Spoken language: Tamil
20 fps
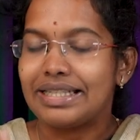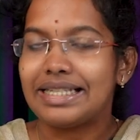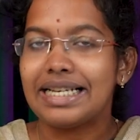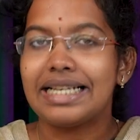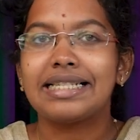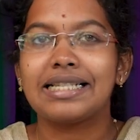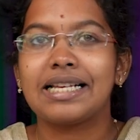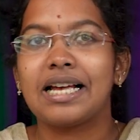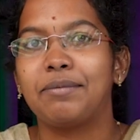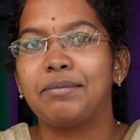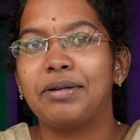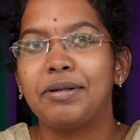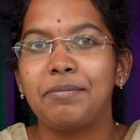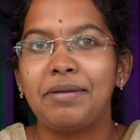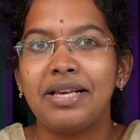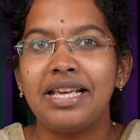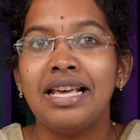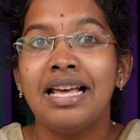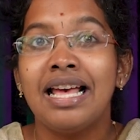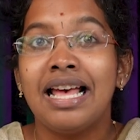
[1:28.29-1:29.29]
ஜஸ்ட் கமெண்ட்
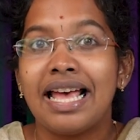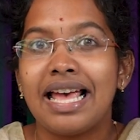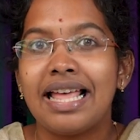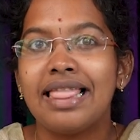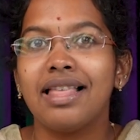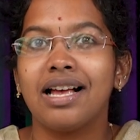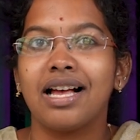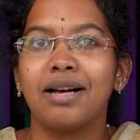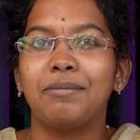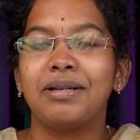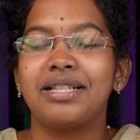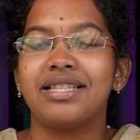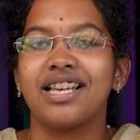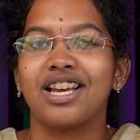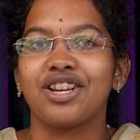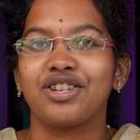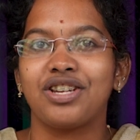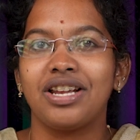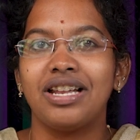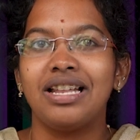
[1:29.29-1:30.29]
மீ இந்த கமெண்ட்
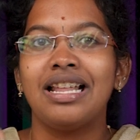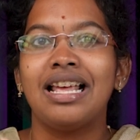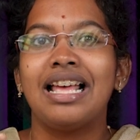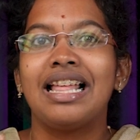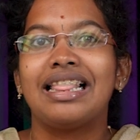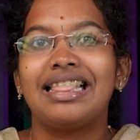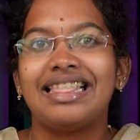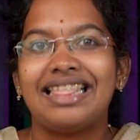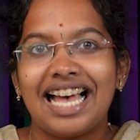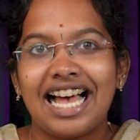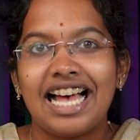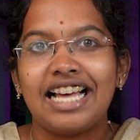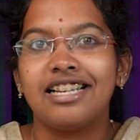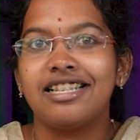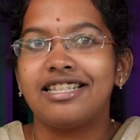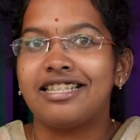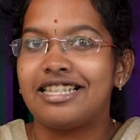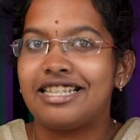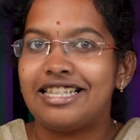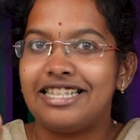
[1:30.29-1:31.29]
செக்ஷன் தேர்
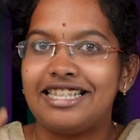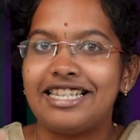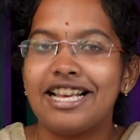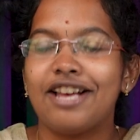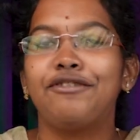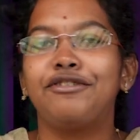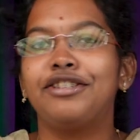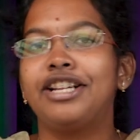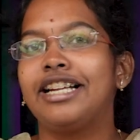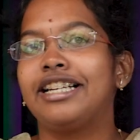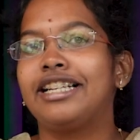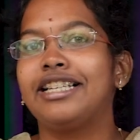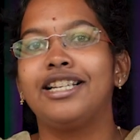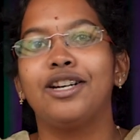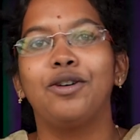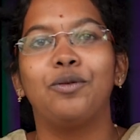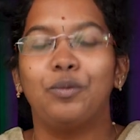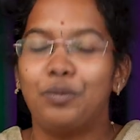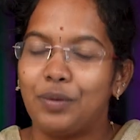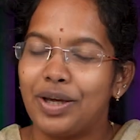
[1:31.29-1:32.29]
இஸ் டெஃபினெட்லி
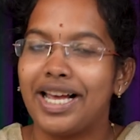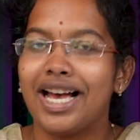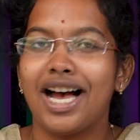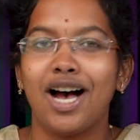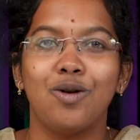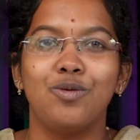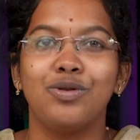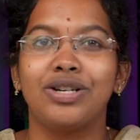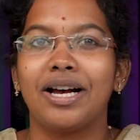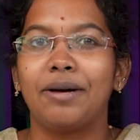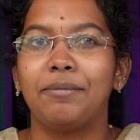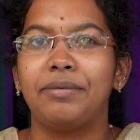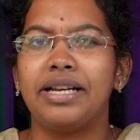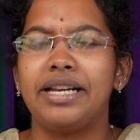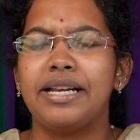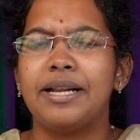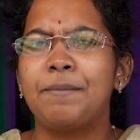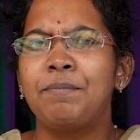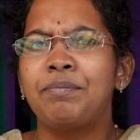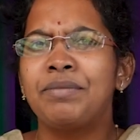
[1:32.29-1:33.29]
வே அவுட்
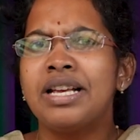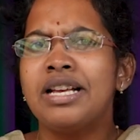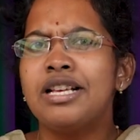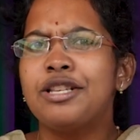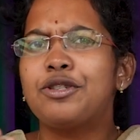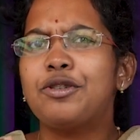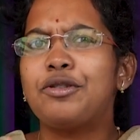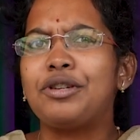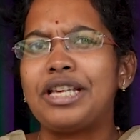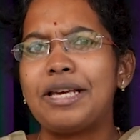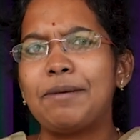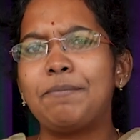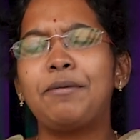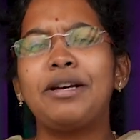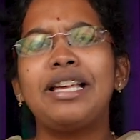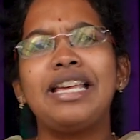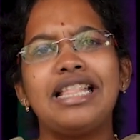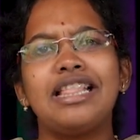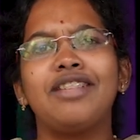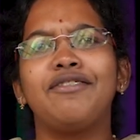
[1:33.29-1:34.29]
அப்படின்னு ஸோ
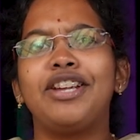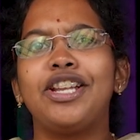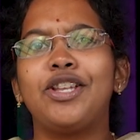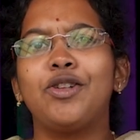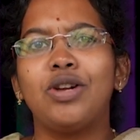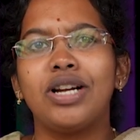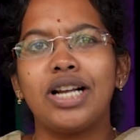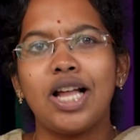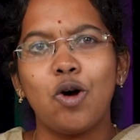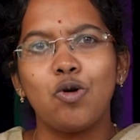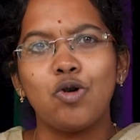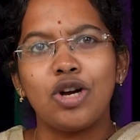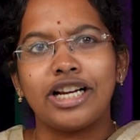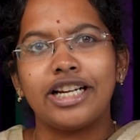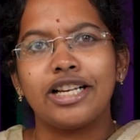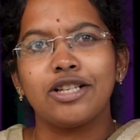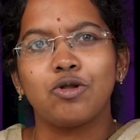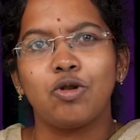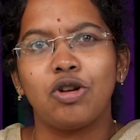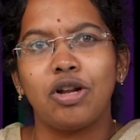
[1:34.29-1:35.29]
இப்போ இந்த வீடியோவில் நான்
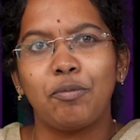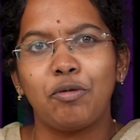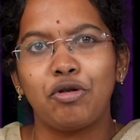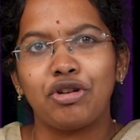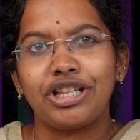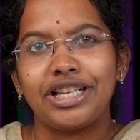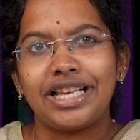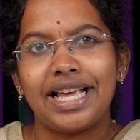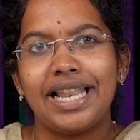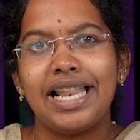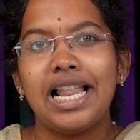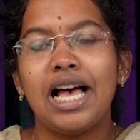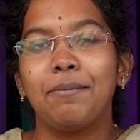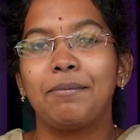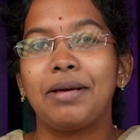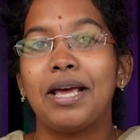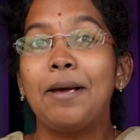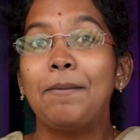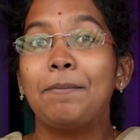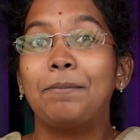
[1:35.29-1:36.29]
உங்ககிட்ட சொல்ல போகிறது
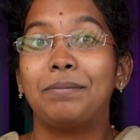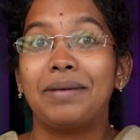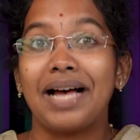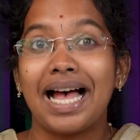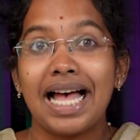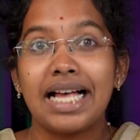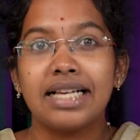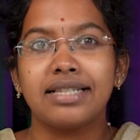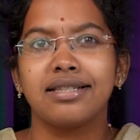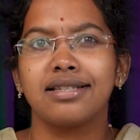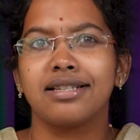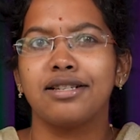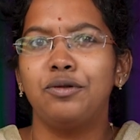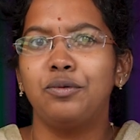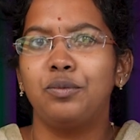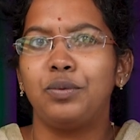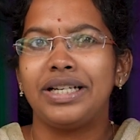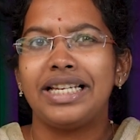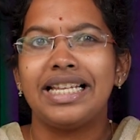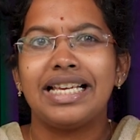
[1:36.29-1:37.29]
எல்லாமே மேக்ஸுக்கு
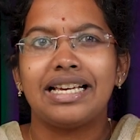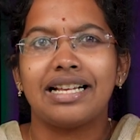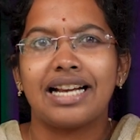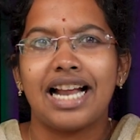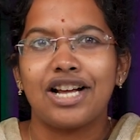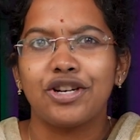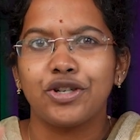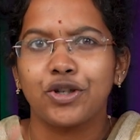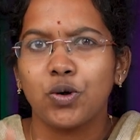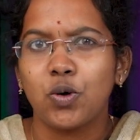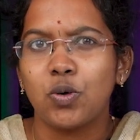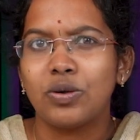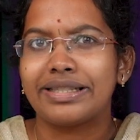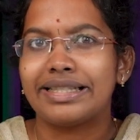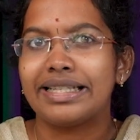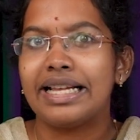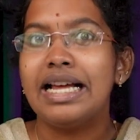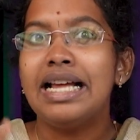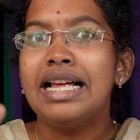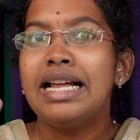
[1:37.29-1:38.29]
விடி கிராஷ்
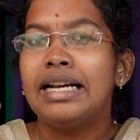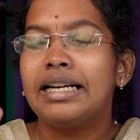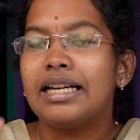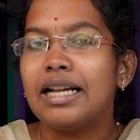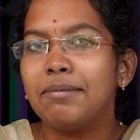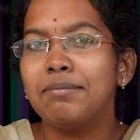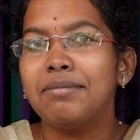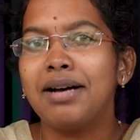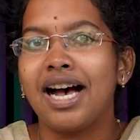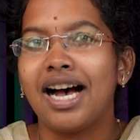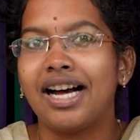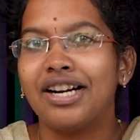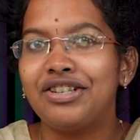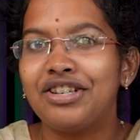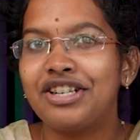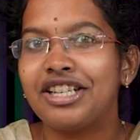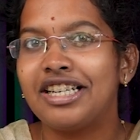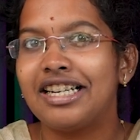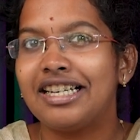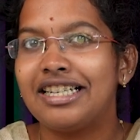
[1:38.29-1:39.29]
கோர்ஸில் நம்ம
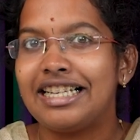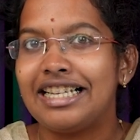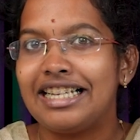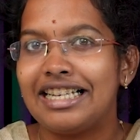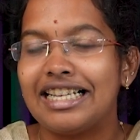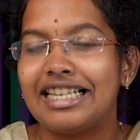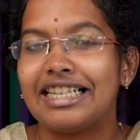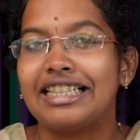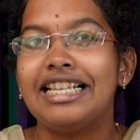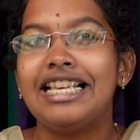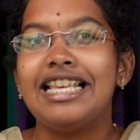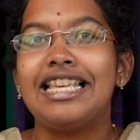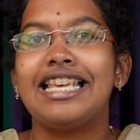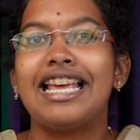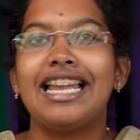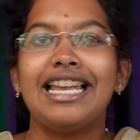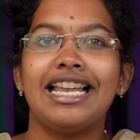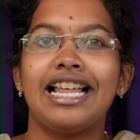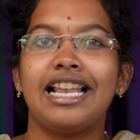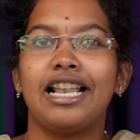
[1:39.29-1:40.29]
ஹண்ட்ரட் லேர்னிங்லேருந்து
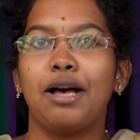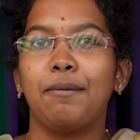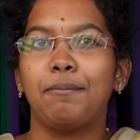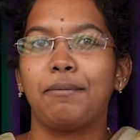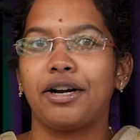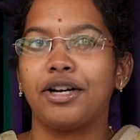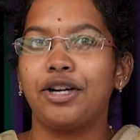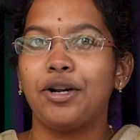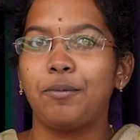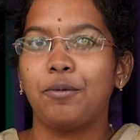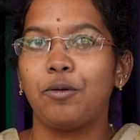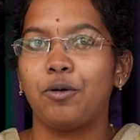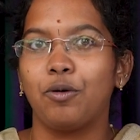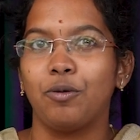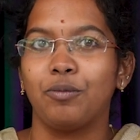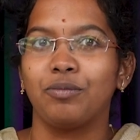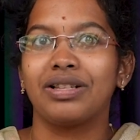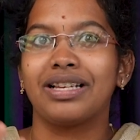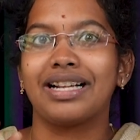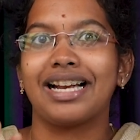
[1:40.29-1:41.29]
என்னெல்லாம் பண்ண
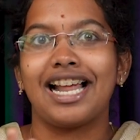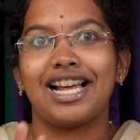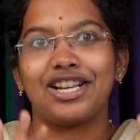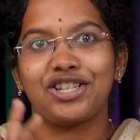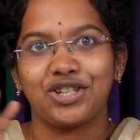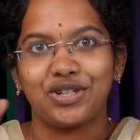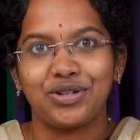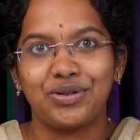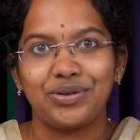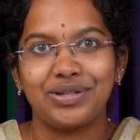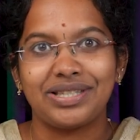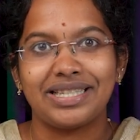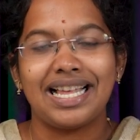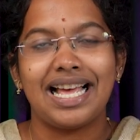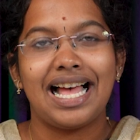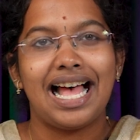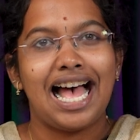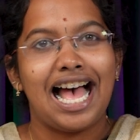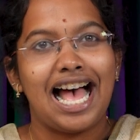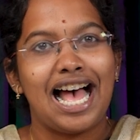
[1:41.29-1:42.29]
போகிறோம் கிராஷ் கோர்ஸில்
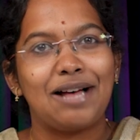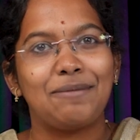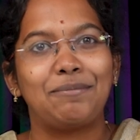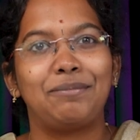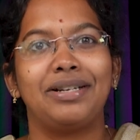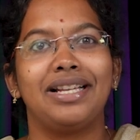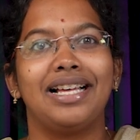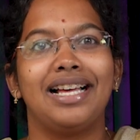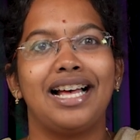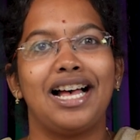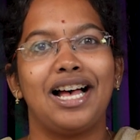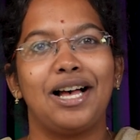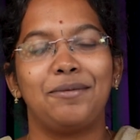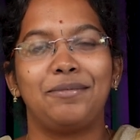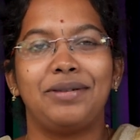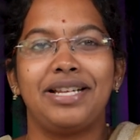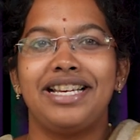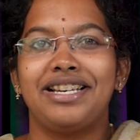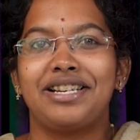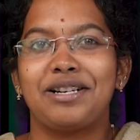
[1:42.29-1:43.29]
ஆப்பில்
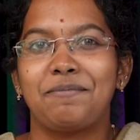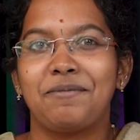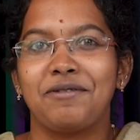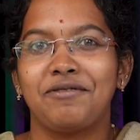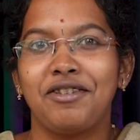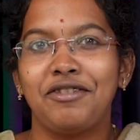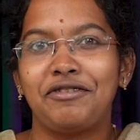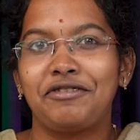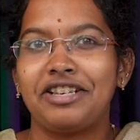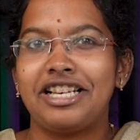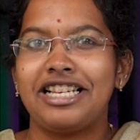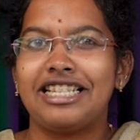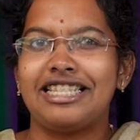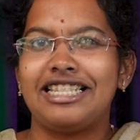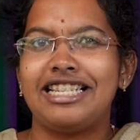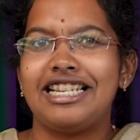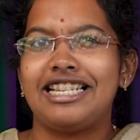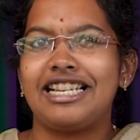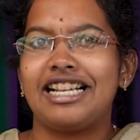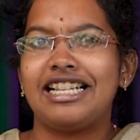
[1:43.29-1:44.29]
அப்படின்றப்பவே ஃபீஸ்
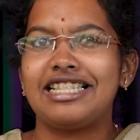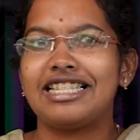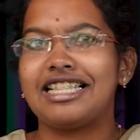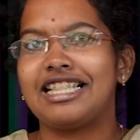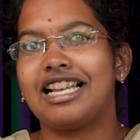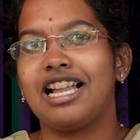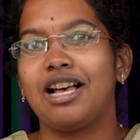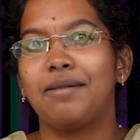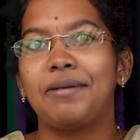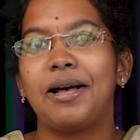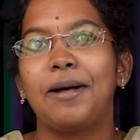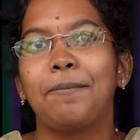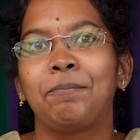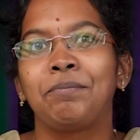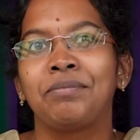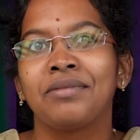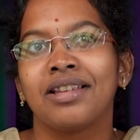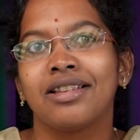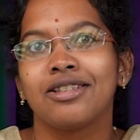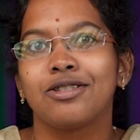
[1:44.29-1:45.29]
டீட்டெயில்ஸ் இதெல்லாம் மேம்
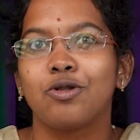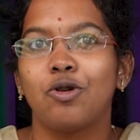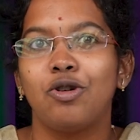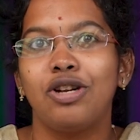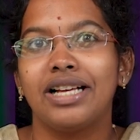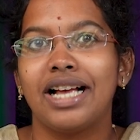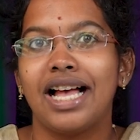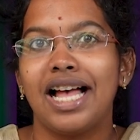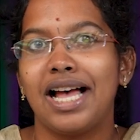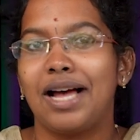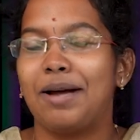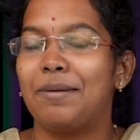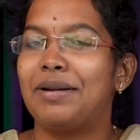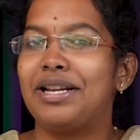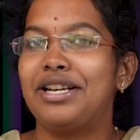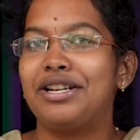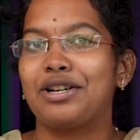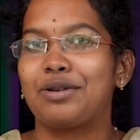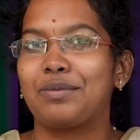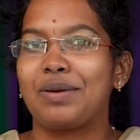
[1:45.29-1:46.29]
சொல்லுங்க
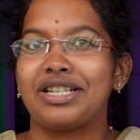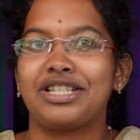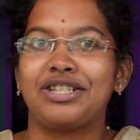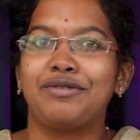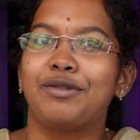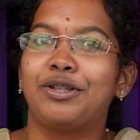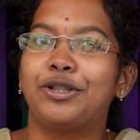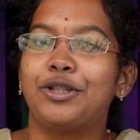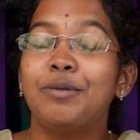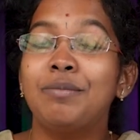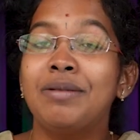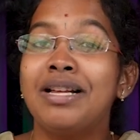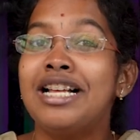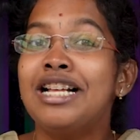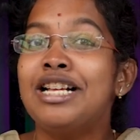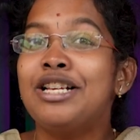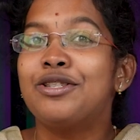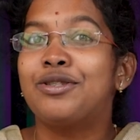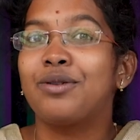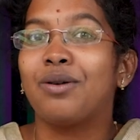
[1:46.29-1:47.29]
அப்படின்ற கொஷின் வந்துடும்
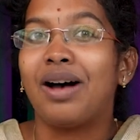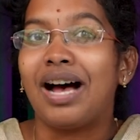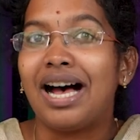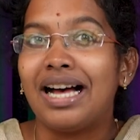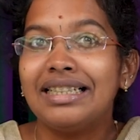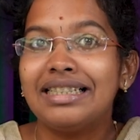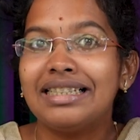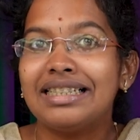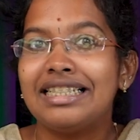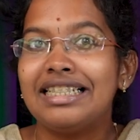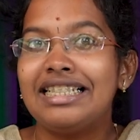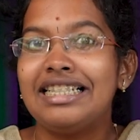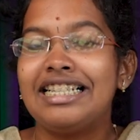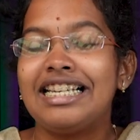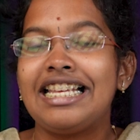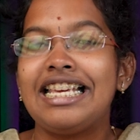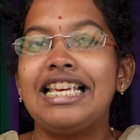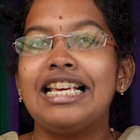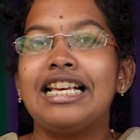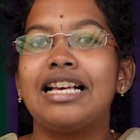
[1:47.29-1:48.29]
ஸோ அதுக்கு
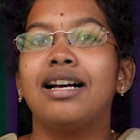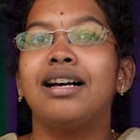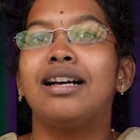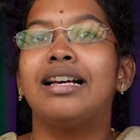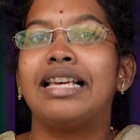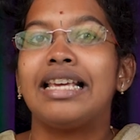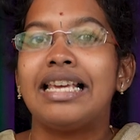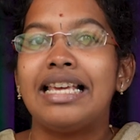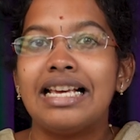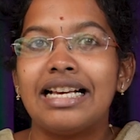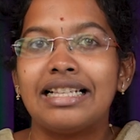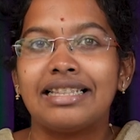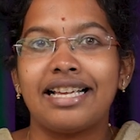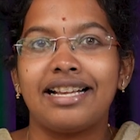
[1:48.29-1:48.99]
நீங்கள் இங்கே